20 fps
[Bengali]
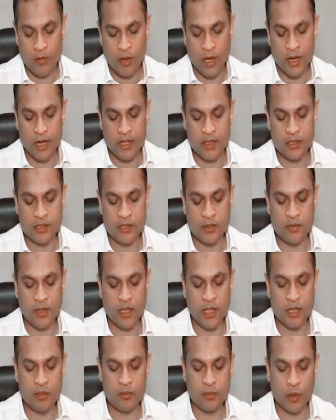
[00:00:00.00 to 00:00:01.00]
বাংলাদেশে
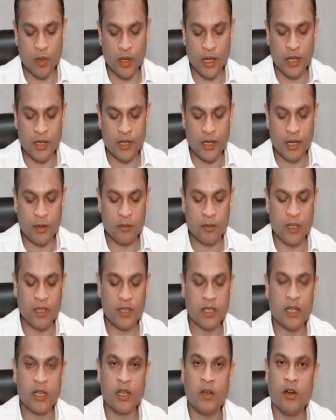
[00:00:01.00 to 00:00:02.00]
ফেরার পরে
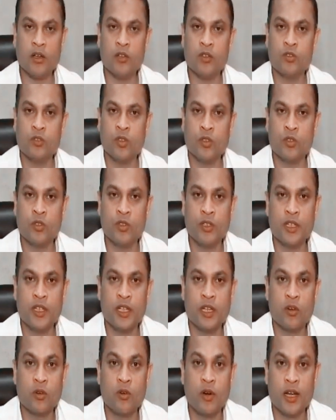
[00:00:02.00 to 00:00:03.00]
আপনাদেরকে হয়তো চোদ্দো
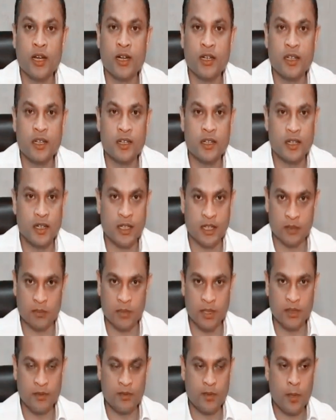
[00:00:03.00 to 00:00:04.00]
দিনের কোয়ারেন্টাইনে
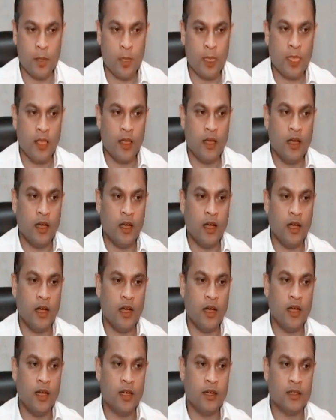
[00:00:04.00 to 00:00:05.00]
রাখবে
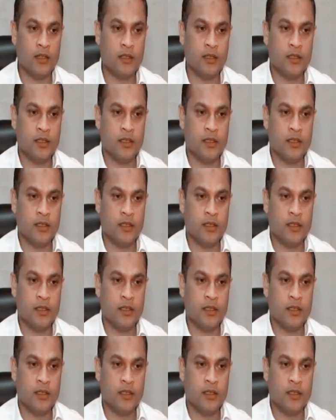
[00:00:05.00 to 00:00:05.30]
আর